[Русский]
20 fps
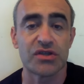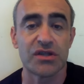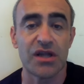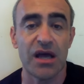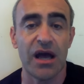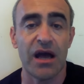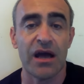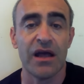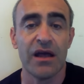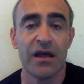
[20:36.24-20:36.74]

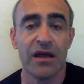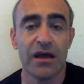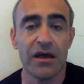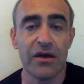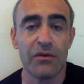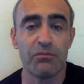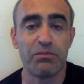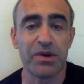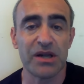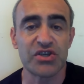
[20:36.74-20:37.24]
нужна
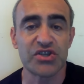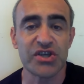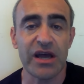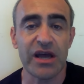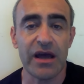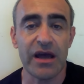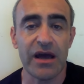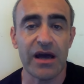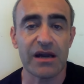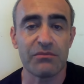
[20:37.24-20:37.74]
э,
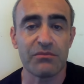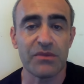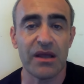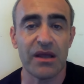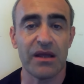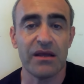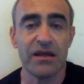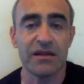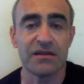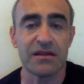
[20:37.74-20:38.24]
большая
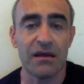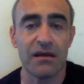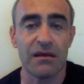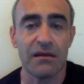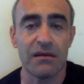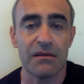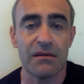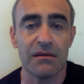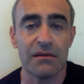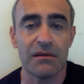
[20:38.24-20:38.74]
армия.
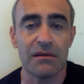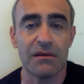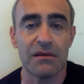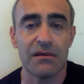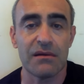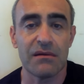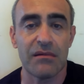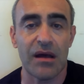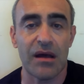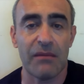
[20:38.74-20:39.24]
Это, э,
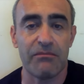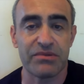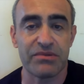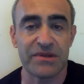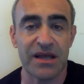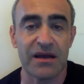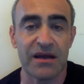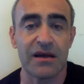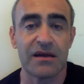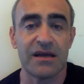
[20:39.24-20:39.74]
а
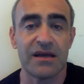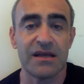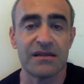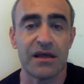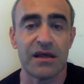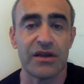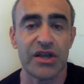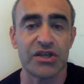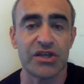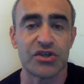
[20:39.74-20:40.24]
так как
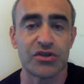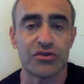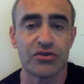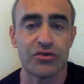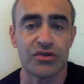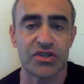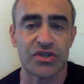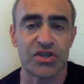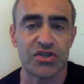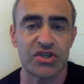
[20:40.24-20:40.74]
это речь
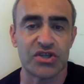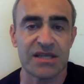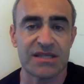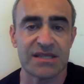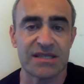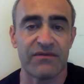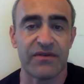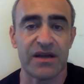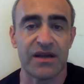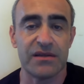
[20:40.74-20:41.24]
идет
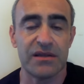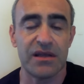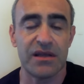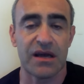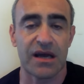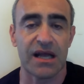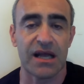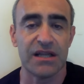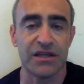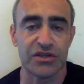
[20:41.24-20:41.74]
сейчас о
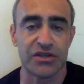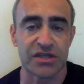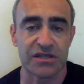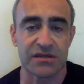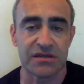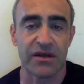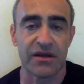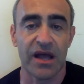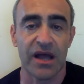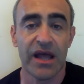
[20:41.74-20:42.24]
войне
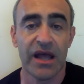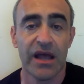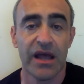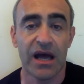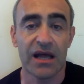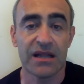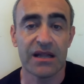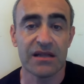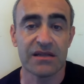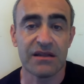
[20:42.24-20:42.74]
количеств.
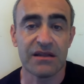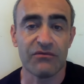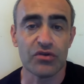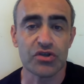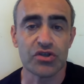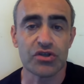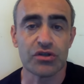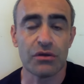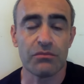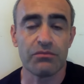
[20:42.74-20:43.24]
А для
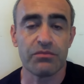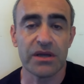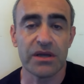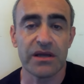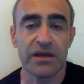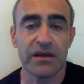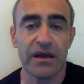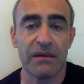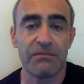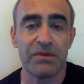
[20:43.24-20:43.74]
того,
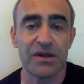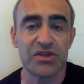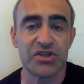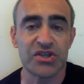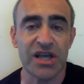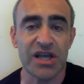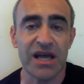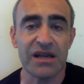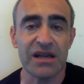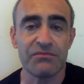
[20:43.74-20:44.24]
чтобы... А
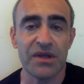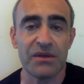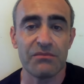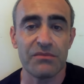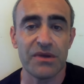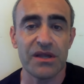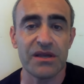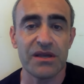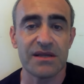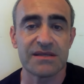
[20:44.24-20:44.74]
большая
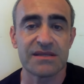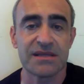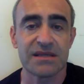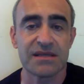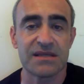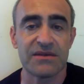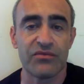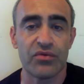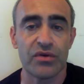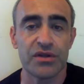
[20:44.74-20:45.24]
армия
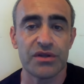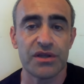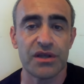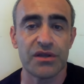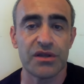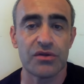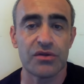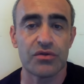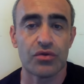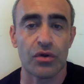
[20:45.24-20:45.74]
меряется
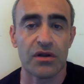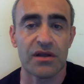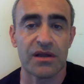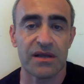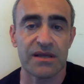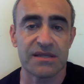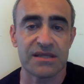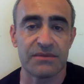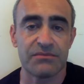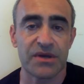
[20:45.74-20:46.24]
сегодня не
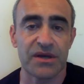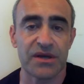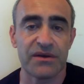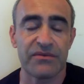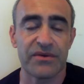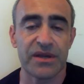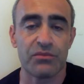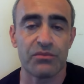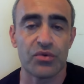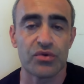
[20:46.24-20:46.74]
только, если мы
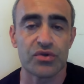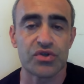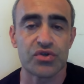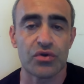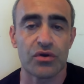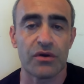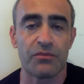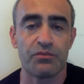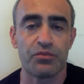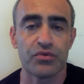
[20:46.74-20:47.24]
говорим о
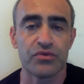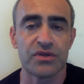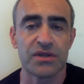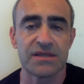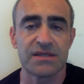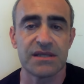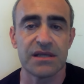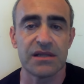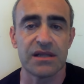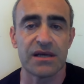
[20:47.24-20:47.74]

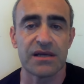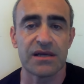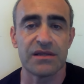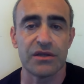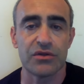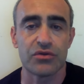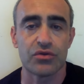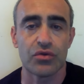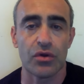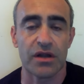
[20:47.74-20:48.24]
сухопутных силах,
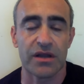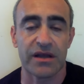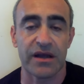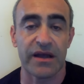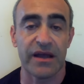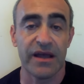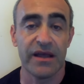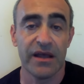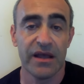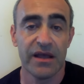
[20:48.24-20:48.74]
не
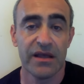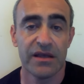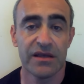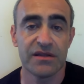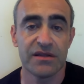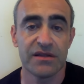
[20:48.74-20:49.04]
только